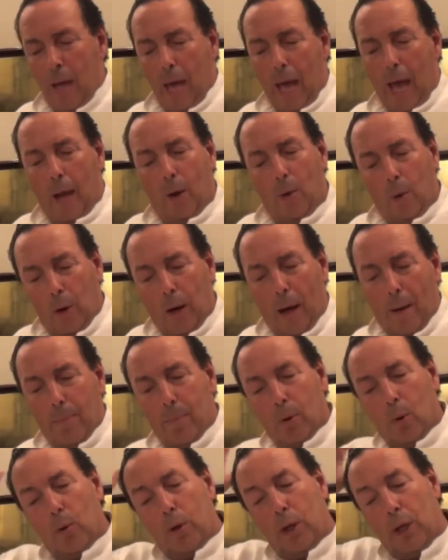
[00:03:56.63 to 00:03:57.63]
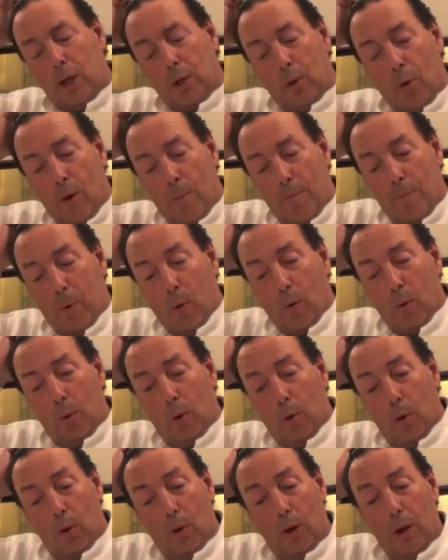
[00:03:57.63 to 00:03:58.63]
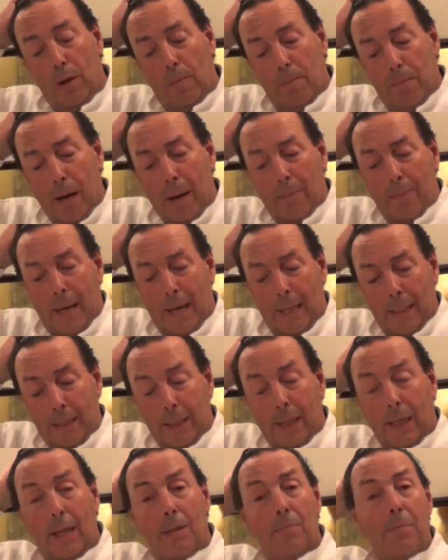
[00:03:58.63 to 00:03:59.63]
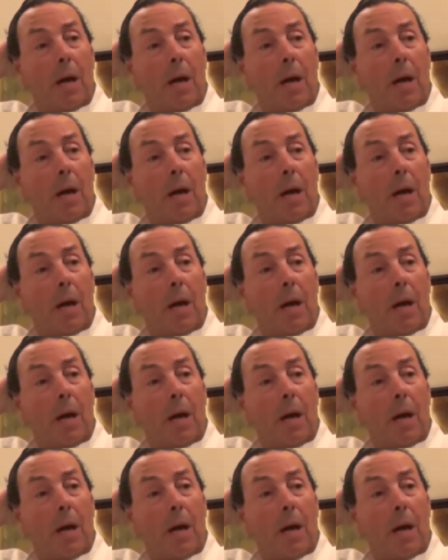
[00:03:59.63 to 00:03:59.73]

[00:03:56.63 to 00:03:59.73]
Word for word: ecco l'ambroino, il pollo, il bramagere, il